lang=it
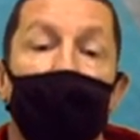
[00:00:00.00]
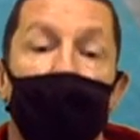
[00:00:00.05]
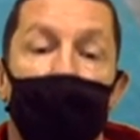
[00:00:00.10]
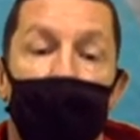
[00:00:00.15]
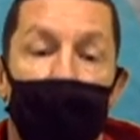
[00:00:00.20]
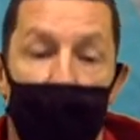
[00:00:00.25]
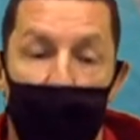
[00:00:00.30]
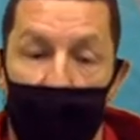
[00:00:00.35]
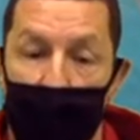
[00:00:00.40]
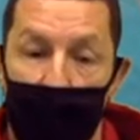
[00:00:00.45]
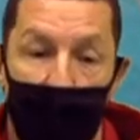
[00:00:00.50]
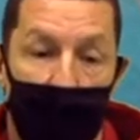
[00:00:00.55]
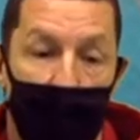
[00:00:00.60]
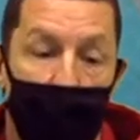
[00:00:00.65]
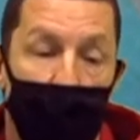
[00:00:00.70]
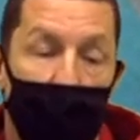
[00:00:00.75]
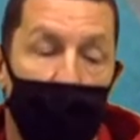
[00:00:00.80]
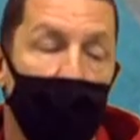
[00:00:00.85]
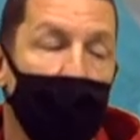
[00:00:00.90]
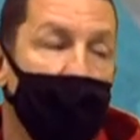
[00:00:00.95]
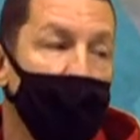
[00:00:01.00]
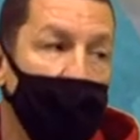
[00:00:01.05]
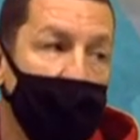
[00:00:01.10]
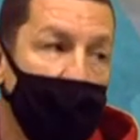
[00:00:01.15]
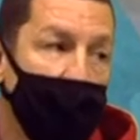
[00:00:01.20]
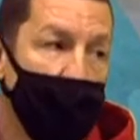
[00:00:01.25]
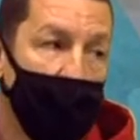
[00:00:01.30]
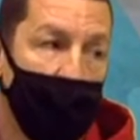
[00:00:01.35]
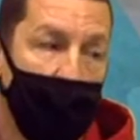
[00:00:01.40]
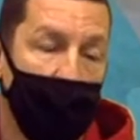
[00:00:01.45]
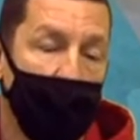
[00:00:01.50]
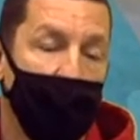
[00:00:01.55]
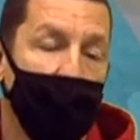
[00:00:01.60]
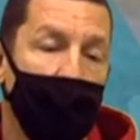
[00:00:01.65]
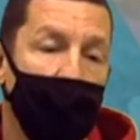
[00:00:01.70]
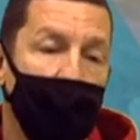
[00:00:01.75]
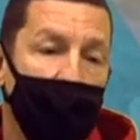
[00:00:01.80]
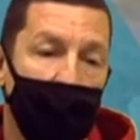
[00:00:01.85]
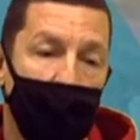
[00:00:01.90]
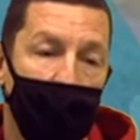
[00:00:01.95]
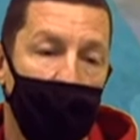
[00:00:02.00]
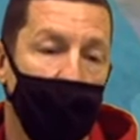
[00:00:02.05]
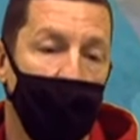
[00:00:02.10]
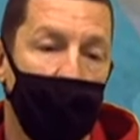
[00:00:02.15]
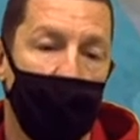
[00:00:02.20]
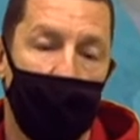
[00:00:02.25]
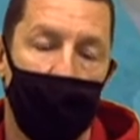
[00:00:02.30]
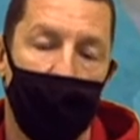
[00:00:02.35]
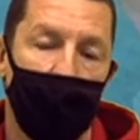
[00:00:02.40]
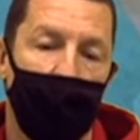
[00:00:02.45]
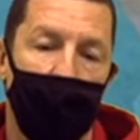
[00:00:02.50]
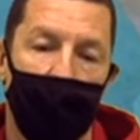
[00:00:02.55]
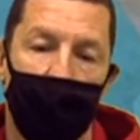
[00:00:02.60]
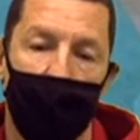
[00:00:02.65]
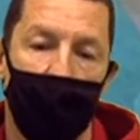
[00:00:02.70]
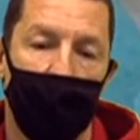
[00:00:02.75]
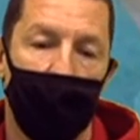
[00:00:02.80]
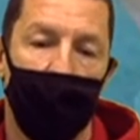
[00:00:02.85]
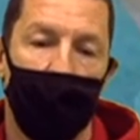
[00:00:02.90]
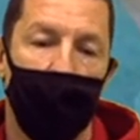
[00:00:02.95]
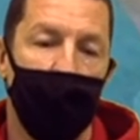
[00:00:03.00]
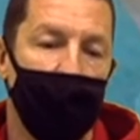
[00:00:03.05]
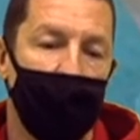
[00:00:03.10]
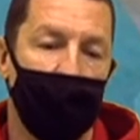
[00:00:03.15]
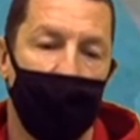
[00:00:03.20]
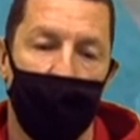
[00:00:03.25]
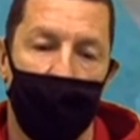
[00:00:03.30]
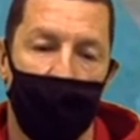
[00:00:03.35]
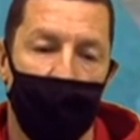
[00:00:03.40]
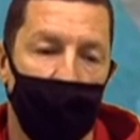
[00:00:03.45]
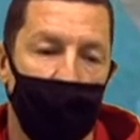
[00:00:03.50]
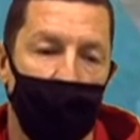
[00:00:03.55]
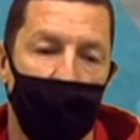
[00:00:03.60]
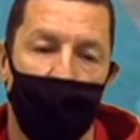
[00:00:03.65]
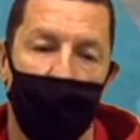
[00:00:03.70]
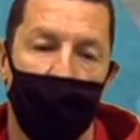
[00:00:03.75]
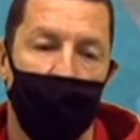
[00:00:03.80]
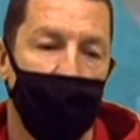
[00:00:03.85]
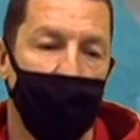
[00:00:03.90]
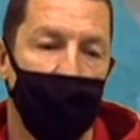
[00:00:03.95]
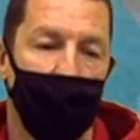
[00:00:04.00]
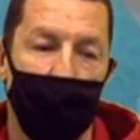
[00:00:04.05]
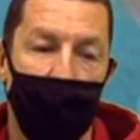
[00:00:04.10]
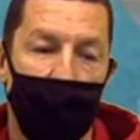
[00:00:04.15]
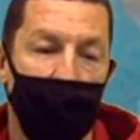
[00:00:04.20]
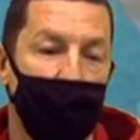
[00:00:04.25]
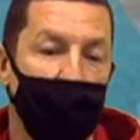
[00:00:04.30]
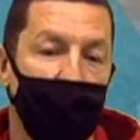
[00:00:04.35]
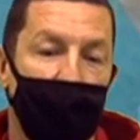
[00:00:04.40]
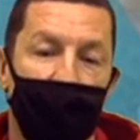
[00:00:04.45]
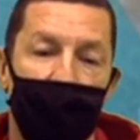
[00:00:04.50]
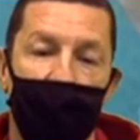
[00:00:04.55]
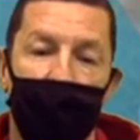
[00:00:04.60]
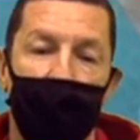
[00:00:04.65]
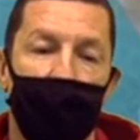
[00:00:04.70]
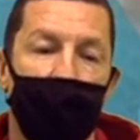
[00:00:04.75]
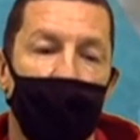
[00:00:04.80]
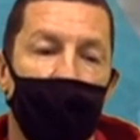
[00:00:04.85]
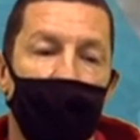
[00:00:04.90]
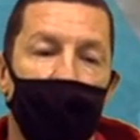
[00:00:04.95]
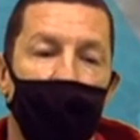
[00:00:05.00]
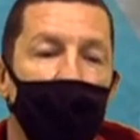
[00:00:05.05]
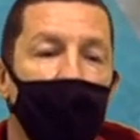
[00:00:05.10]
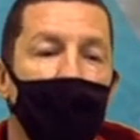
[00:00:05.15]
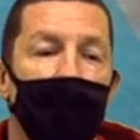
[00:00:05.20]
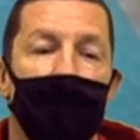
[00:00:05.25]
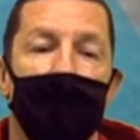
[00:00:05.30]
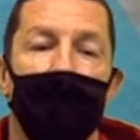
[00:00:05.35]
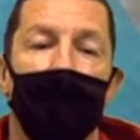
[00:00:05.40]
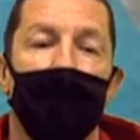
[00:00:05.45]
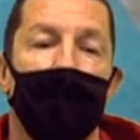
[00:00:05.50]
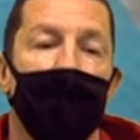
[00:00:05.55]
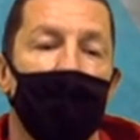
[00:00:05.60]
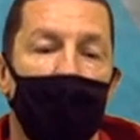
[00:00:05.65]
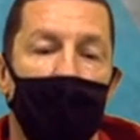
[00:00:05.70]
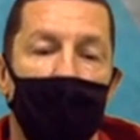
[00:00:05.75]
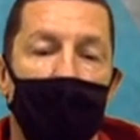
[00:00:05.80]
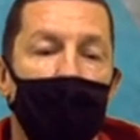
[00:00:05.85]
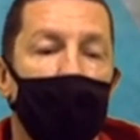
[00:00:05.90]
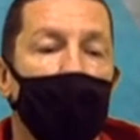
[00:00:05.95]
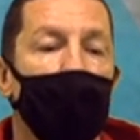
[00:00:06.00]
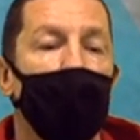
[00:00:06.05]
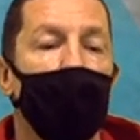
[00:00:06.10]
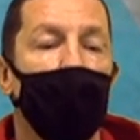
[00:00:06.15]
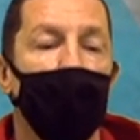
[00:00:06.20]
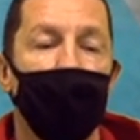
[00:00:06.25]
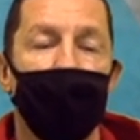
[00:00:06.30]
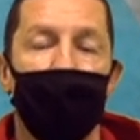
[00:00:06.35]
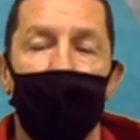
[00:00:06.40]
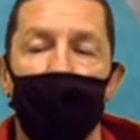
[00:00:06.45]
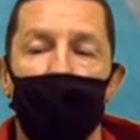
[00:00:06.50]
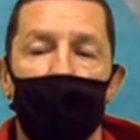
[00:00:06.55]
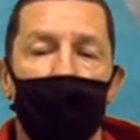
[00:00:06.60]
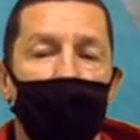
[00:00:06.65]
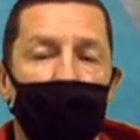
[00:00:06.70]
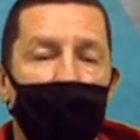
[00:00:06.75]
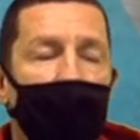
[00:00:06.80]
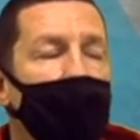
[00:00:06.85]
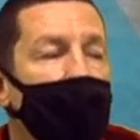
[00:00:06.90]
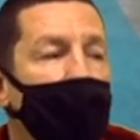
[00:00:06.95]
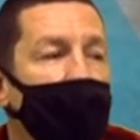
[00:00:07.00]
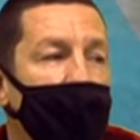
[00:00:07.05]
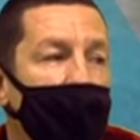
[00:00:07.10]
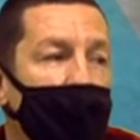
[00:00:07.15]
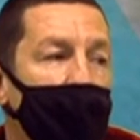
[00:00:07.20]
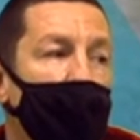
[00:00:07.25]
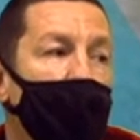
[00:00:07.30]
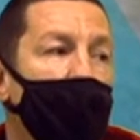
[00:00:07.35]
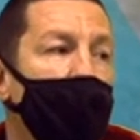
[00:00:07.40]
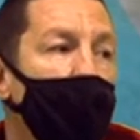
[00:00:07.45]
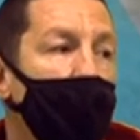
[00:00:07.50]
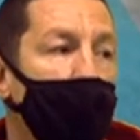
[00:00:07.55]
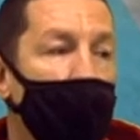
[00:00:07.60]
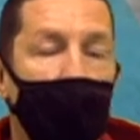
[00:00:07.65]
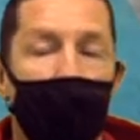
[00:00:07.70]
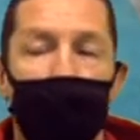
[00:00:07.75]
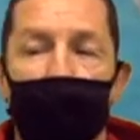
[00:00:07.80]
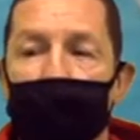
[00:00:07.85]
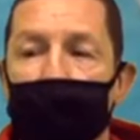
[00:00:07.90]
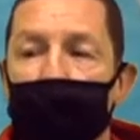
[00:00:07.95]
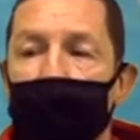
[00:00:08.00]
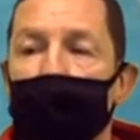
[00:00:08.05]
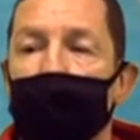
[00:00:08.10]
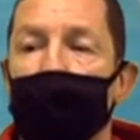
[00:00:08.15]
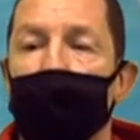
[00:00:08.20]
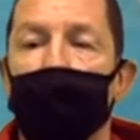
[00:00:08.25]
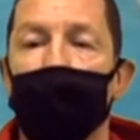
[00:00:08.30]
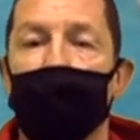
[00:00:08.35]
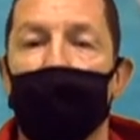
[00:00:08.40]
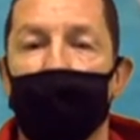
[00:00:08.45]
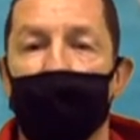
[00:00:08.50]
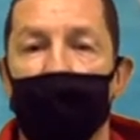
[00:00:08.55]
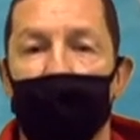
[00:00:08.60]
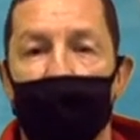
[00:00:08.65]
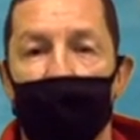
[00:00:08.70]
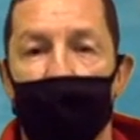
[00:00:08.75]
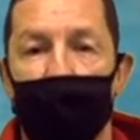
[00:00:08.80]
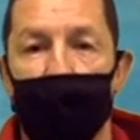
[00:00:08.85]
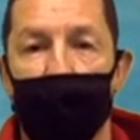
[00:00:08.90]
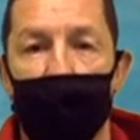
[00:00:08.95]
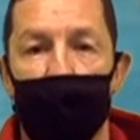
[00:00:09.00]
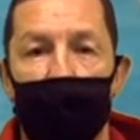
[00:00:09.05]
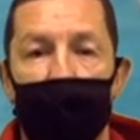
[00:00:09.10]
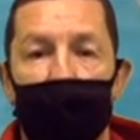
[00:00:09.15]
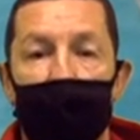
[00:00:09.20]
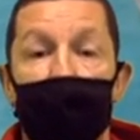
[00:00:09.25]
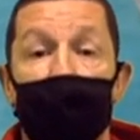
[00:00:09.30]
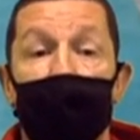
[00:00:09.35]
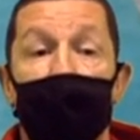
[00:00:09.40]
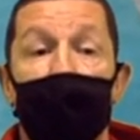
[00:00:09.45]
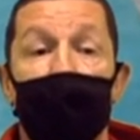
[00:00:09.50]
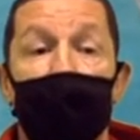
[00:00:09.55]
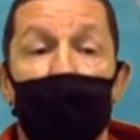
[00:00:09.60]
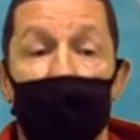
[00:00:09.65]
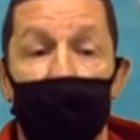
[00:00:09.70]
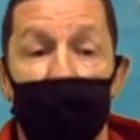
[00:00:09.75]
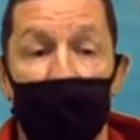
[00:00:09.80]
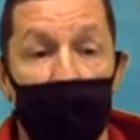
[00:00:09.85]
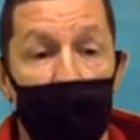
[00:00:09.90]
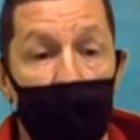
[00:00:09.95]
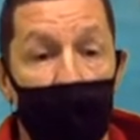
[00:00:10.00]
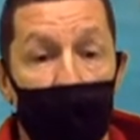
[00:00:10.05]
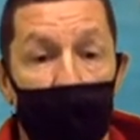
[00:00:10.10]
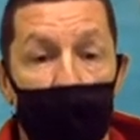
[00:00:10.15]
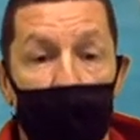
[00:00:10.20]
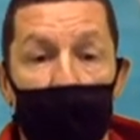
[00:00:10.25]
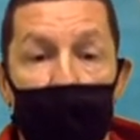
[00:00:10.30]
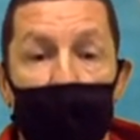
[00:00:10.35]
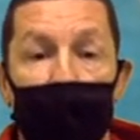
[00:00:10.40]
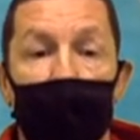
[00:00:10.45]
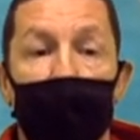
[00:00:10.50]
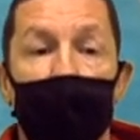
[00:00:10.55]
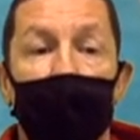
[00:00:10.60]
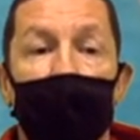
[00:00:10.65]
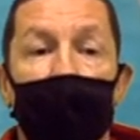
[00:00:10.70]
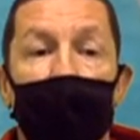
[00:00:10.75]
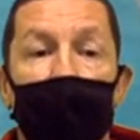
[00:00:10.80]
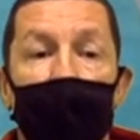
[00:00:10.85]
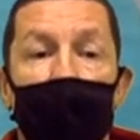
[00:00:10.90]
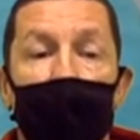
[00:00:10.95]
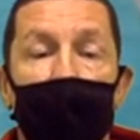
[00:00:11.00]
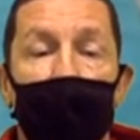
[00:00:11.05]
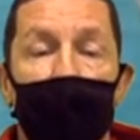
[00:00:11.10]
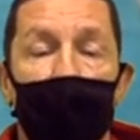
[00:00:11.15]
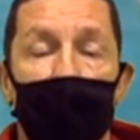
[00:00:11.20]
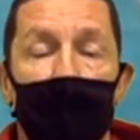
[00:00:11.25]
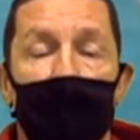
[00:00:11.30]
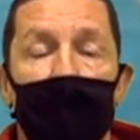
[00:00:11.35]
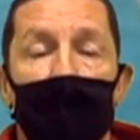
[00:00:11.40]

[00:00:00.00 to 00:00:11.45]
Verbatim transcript: e Brindisi sta giocando veramente bene, sta giocando un basket eh, bello da vedere, sono proprio un gruppo, mi danno, mi danno l'idea di un gruppo compatto che si divertono a giocare insieme, c'è feeling con l'allenatore